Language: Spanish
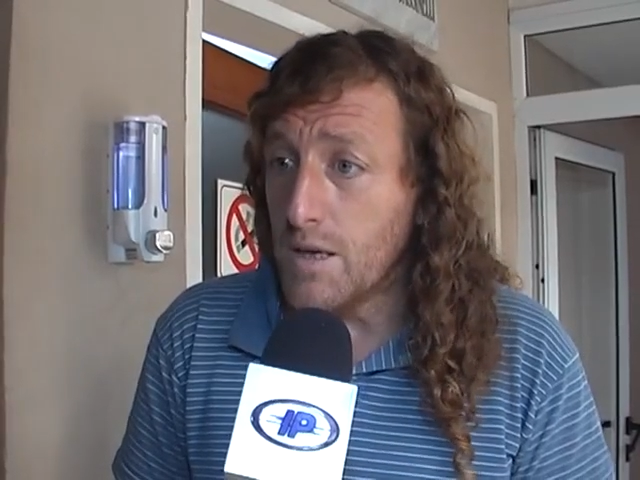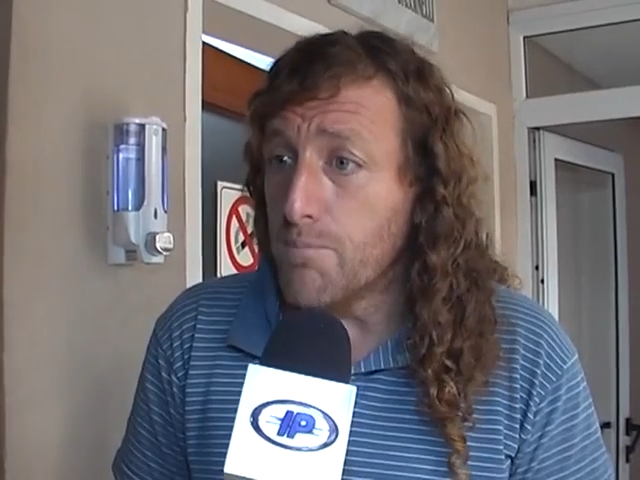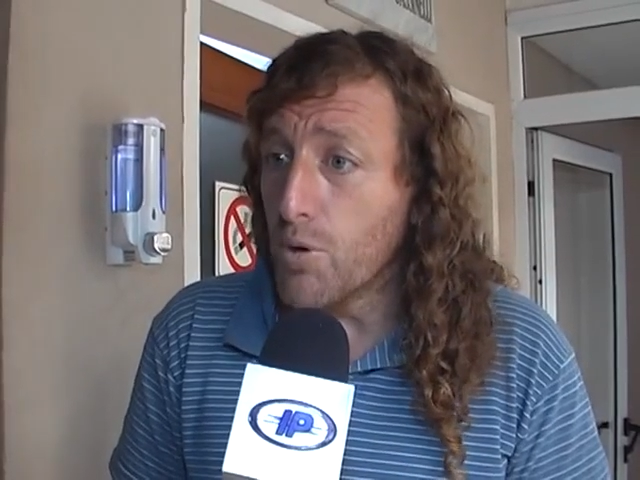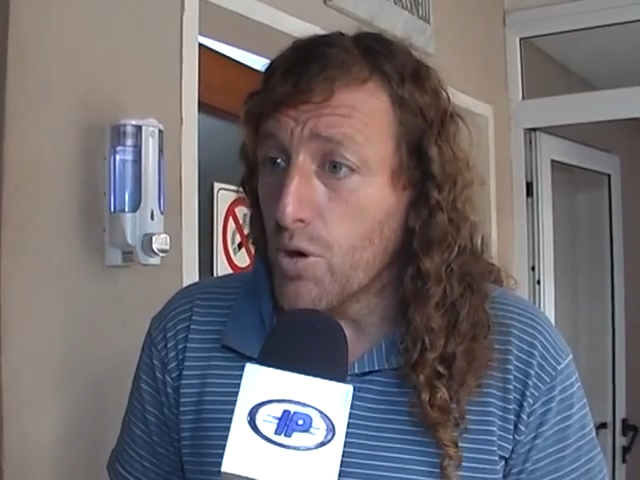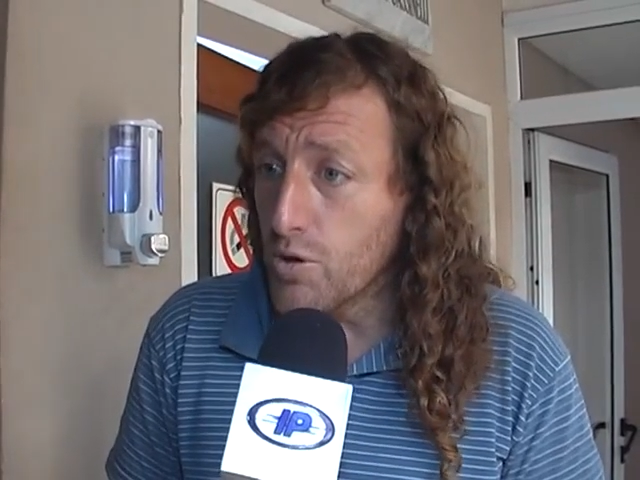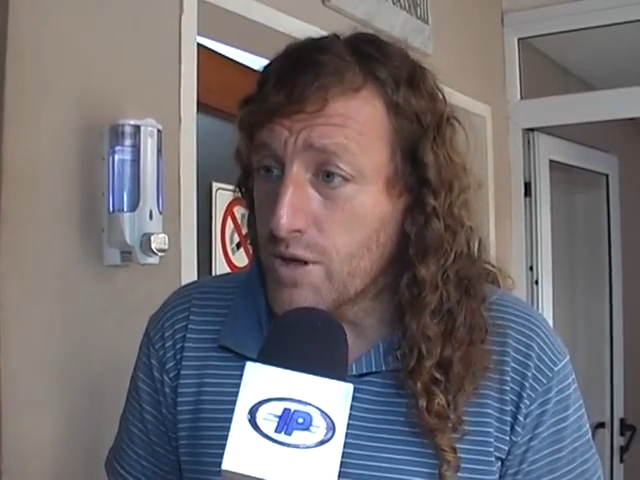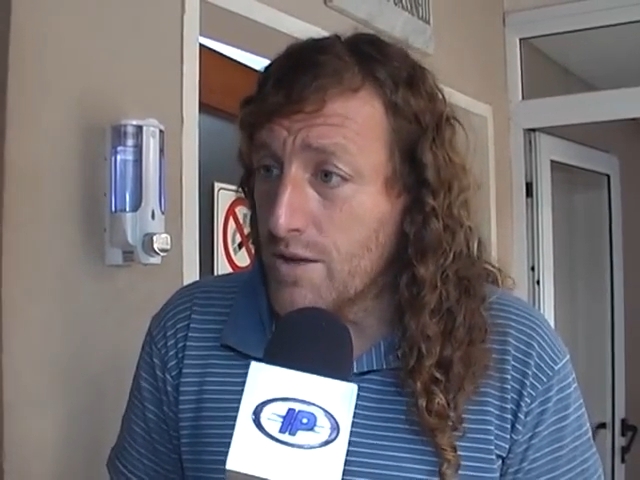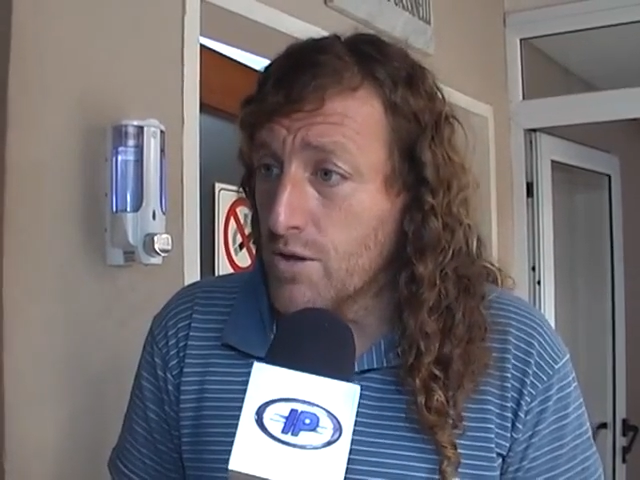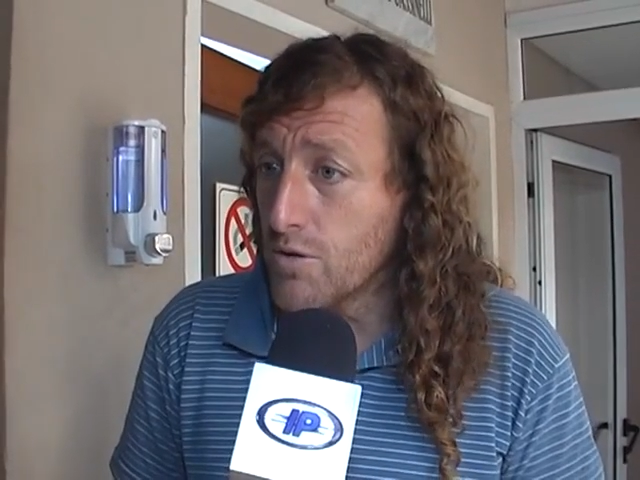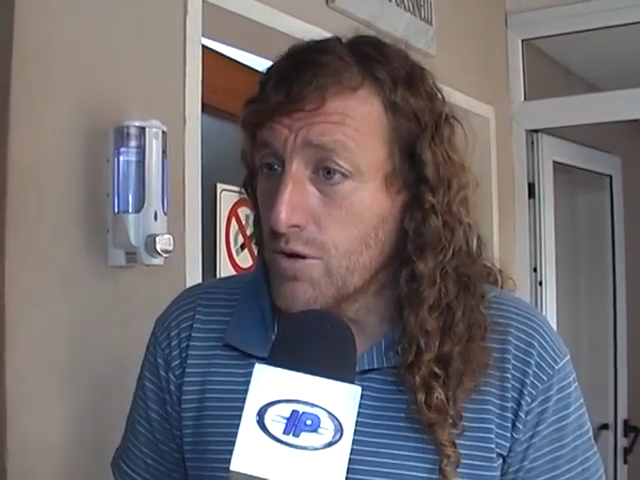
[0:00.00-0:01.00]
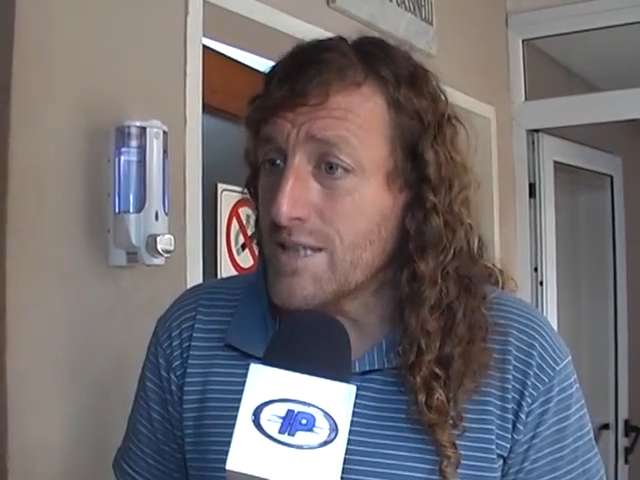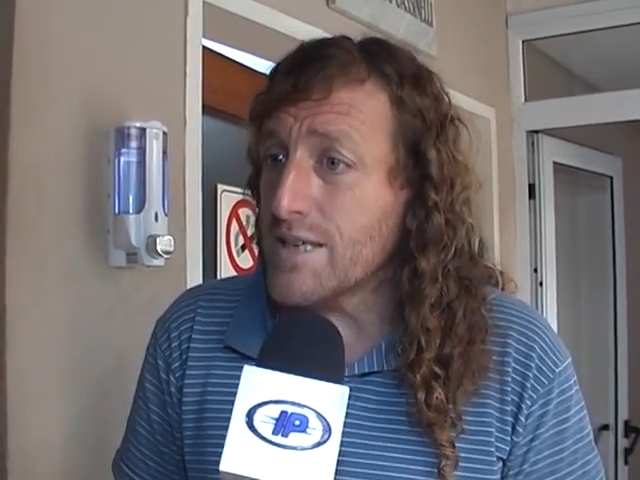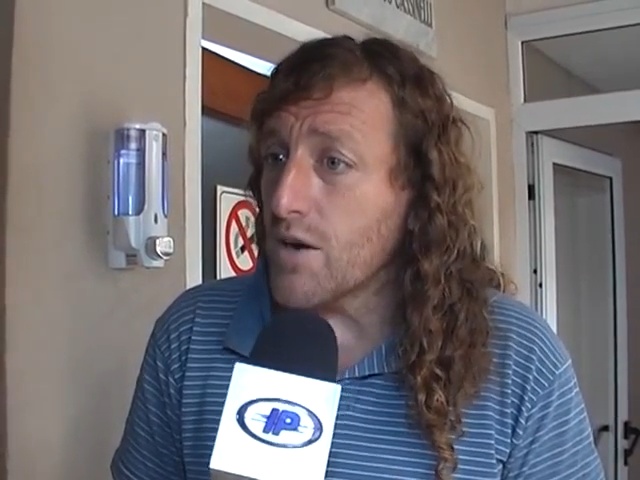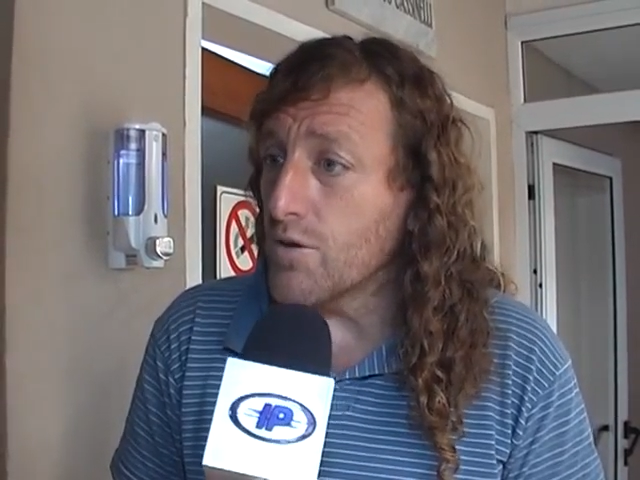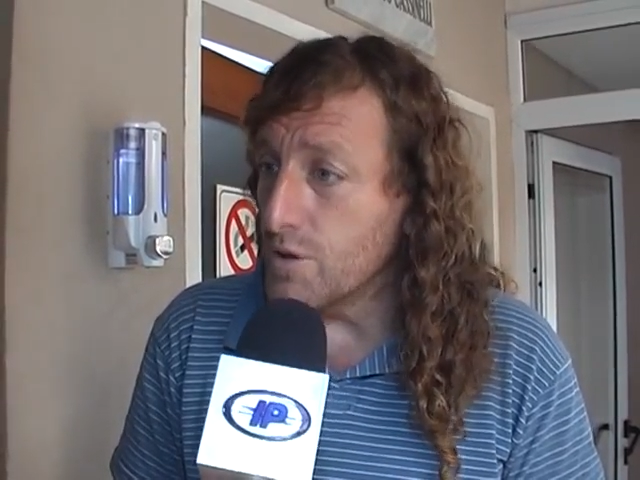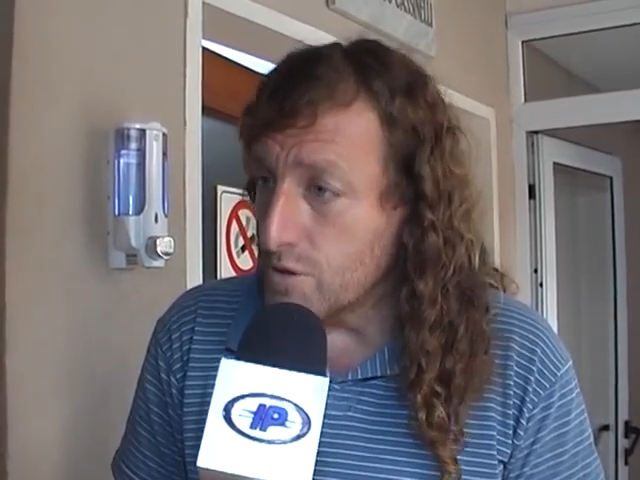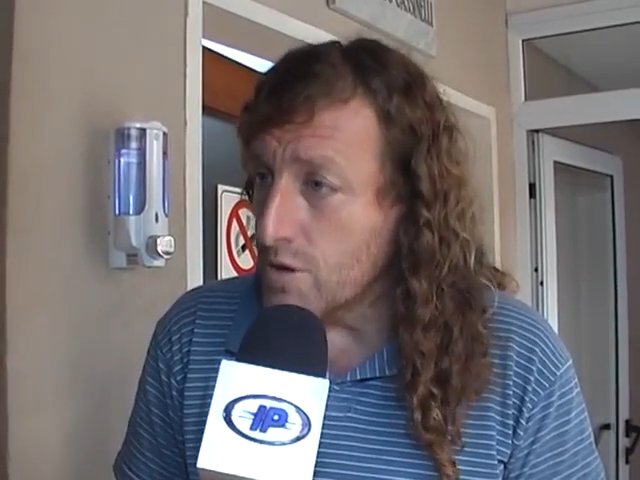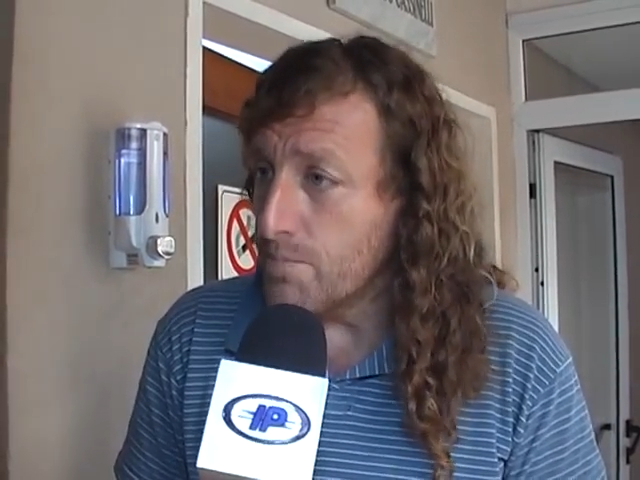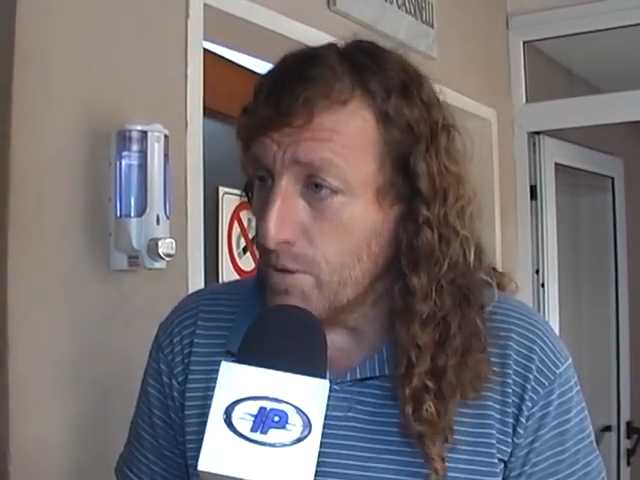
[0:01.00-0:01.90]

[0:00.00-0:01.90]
y por lo tanto esas condiciones